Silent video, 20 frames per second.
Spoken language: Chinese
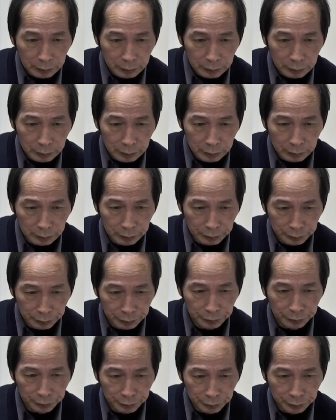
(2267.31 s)
反闻闻
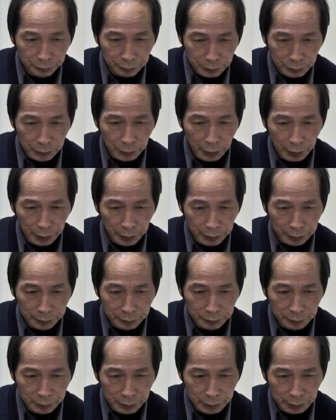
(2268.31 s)
四性。对，
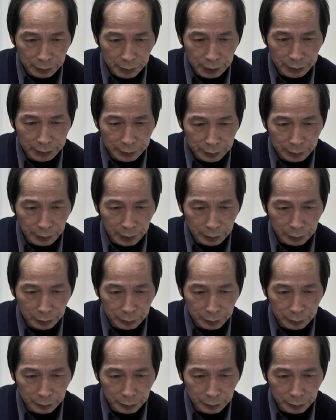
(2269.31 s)
类似这种。